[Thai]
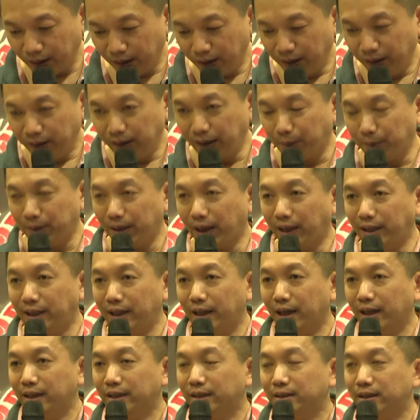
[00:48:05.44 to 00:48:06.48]
อย่างมีไอเดี
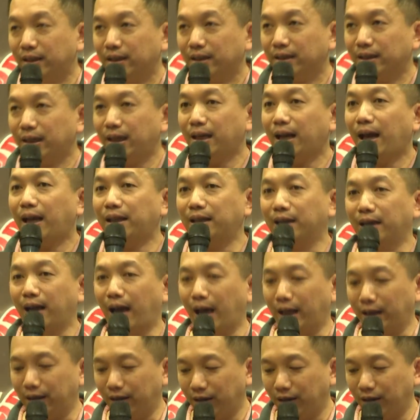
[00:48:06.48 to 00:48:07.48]
ยง่ายๆหนึ่งอัน